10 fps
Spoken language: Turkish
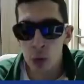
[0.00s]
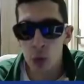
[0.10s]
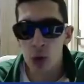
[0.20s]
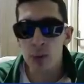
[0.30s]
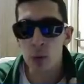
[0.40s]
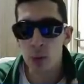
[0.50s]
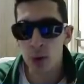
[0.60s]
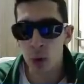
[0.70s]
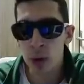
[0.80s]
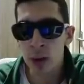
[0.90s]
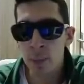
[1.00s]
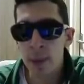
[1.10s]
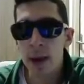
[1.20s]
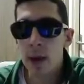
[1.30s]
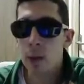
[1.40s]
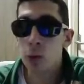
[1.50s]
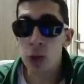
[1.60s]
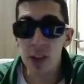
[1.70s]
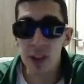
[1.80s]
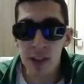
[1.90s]
Sonuçta biz bir onların bir
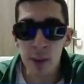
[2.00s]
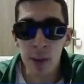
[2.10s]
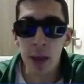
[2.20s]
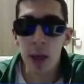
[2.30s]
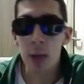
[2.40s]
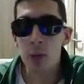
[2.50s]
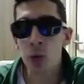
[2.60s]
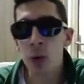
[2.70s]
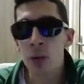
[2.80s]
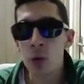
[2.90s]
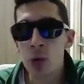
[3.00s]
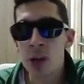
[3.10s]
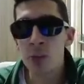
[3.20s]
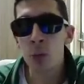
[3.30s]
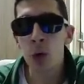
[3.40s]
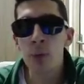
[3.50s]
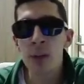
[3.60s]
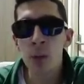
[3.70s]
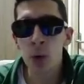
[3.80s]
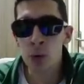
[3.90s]
müşterisiyiz değil mi? Biz onların müşterisiz. Bu oyun
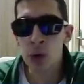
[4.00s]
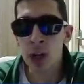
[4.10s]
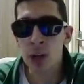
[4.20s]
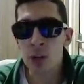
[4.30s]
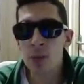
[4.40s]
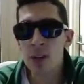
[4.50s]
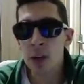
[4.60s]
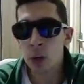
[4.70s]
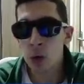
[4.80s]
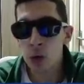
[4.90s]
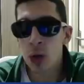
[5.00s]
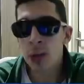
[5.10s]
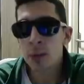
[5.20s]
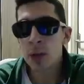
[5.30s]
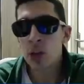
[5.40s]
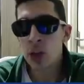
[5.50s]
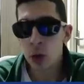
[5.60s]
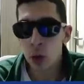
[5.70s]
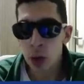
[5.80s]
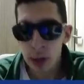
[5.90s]
bizim oyunumuz kardeşim. Biz alıyoruz. Adamlar
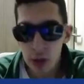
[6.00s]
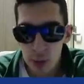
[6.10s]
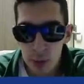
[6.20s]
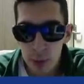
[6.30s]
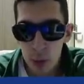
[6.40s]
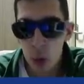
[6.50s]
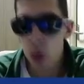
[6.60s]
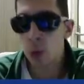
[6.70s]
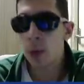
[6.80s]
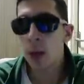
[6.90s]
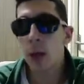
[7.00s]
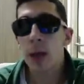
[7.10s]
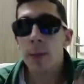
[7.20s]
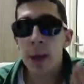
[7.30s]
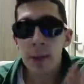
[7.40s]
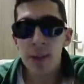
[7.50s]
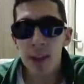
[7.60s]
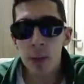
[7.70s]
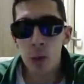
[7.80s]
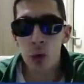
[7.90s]
çıkarıyor. Yanlış mıyım? Doğruyum. Benim
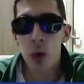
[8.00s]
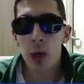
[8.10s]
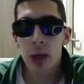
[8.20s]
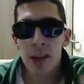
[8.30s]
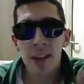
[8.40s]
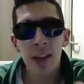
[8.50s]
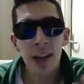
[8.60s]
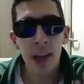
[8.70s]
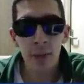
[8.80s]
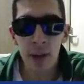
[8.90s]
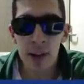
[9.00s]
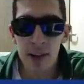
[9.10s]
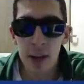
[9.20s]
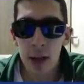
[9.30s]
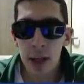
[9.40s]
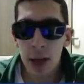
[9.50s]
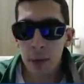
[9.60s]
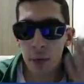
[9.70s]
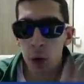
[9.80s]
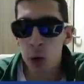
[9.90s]
istediğim şu. insanlar keyif alsın. Yani
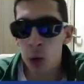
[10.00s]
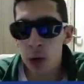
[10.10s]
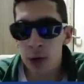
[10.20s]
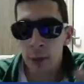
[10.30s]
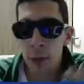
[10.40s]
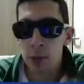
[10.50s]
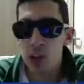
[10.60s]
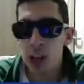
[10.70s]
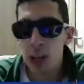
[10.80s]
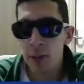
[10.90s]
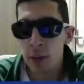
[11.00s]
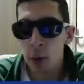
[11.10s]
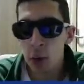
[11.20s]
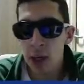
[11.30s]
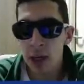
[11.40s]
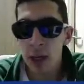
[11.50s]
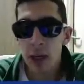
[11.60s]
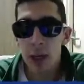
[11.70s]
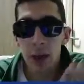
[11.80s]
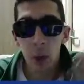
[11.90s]
FIFA 14'te, FIFA 15'te keyif alıyorken
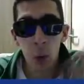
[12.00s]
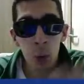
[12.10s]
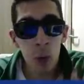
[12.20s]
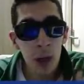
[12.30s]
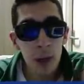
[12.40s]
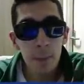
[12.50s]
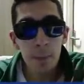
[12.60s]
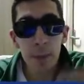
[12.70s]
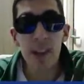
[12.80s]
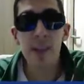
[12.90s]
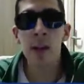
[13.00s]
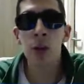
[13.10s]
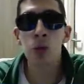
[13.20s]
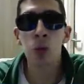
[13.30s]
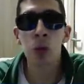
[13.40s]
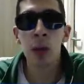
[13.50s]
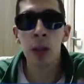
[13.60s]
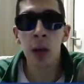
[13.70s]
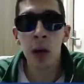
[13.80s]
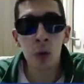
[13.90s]
ondan 5 sene
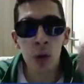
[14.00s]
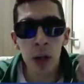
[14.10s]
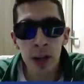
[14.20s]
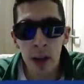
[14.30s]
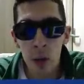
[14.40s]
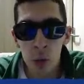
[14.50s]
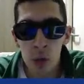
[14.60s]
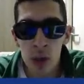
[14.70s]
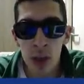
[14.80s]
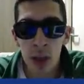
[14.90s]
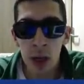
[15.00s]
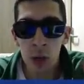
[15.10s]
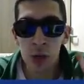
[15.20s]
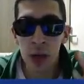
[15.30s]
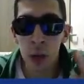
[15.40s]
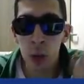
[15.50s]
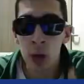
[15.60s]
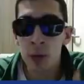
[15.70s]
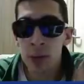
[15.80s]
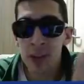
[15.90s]
sonra daha güzel teknolojilerin, daha güzel
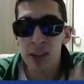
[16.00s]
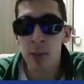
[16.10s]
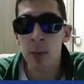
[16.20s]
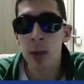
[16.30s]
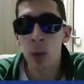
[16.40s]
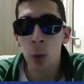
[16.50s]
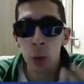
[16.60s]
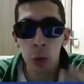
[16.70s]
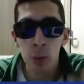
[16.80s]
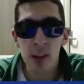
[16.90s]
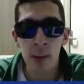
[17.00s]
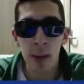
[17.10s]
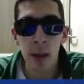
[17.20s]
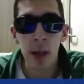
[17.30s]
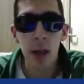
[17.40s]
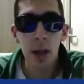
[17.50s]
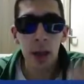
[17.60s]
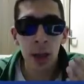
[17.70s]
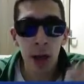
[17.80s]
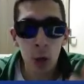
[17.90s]
donanım, yazılımların olduğu bir zamanda
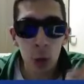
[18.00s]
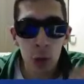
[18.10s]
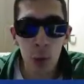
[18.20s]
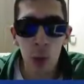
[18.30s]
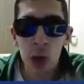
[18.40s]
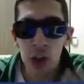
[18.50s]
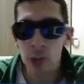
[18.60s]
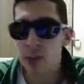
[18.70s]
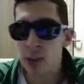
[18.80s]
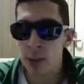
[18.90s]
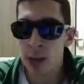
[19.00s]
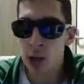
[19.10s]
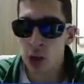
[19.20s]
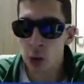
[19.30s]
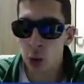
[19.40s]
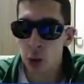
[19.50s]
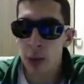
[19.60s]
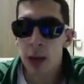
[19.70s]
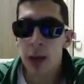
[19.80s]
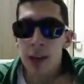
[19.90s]
daha kötü bir oyunu çıkmasını ben eleştiriyorum.
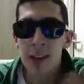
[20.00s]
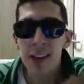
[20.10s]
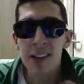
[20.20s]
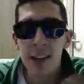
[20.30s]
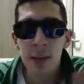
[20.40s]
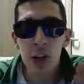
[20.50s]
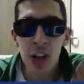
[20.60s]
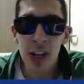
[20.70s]
İnsan sevdiği şeyi